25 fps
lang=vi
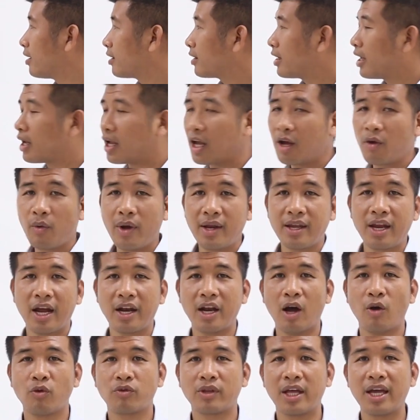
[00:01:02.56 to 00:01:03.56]
thì cái nguyên
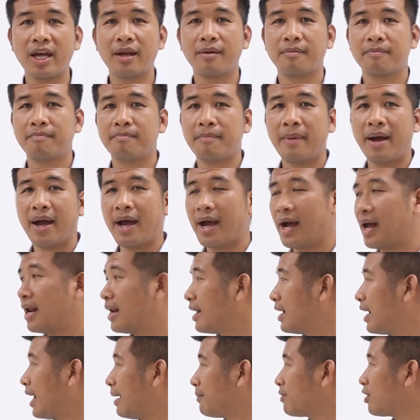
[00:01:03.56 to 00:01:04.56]
nhân đầu tiên
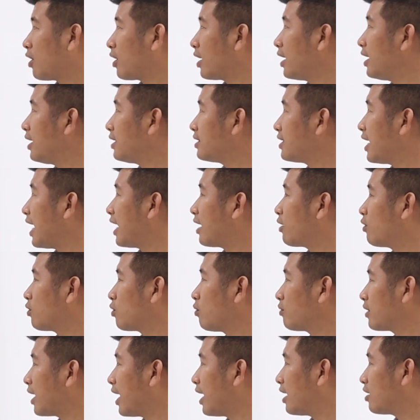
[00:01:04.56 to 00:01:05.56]
mà làm cho cái sàn của
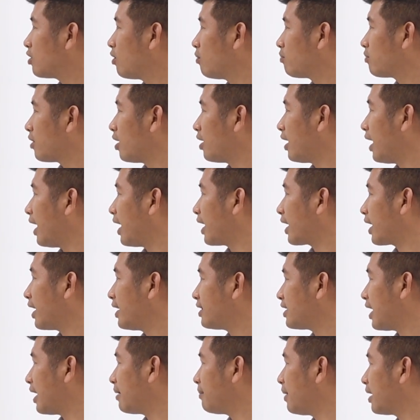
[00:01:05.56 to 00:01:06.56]
chúng ta rung đó là cái
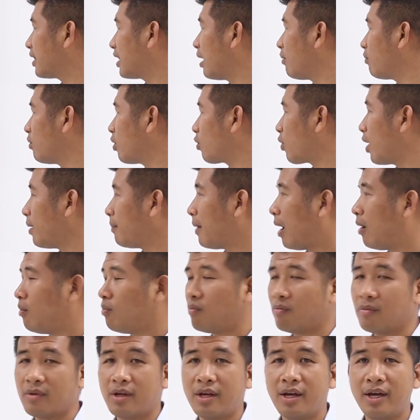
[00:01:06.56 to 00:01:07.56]
sàn bê tông nó quá mỏng
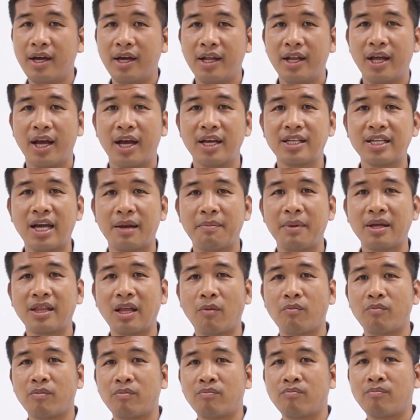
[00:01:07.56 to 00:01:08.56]
thì cái sàn bê
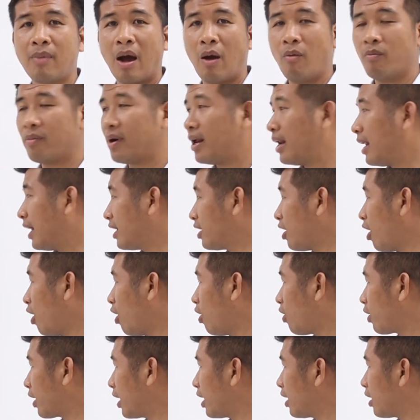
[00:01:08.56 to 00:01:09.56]
tông mỏng này là do
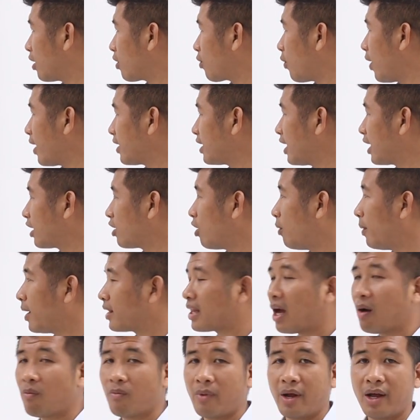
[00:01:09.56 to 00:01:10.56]
cái quá trình đổ bê
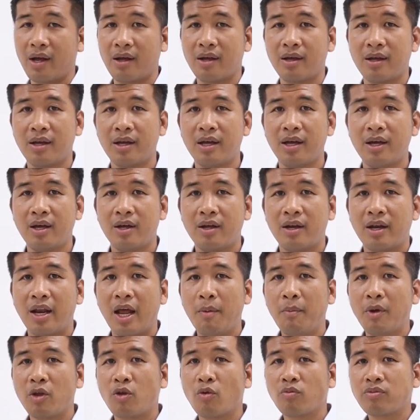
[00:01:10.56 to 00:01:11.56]
tông này
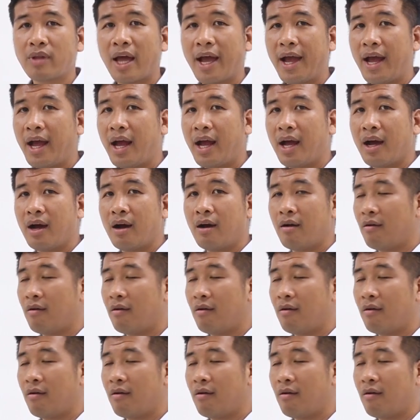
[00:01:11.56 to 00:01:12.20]
nếu mà chúng ta